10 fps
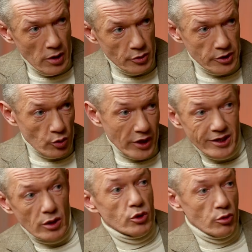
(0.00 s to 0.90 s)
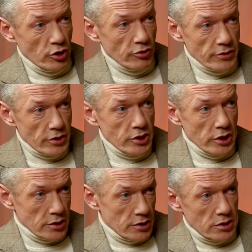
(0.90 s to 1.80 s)
потому как некуда было
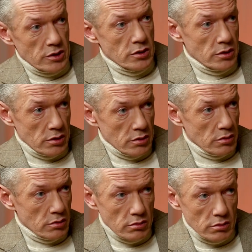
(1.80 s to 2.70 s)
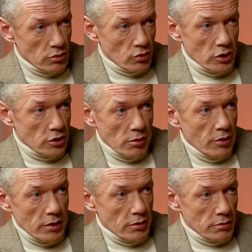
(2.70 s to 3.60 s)
возвращаться. Здесь ну, их
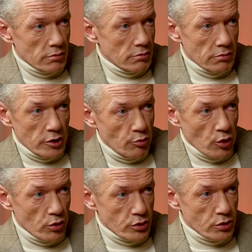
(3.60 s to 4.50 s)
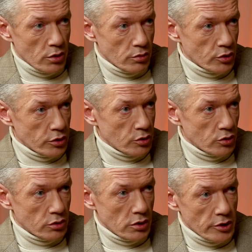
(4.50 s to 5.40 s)
дома были полностью там
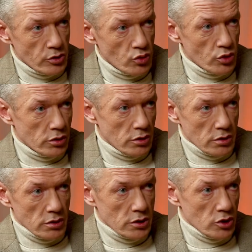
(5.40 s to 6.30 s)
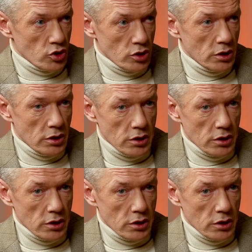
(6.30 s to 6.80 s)
разрушены, сожжены и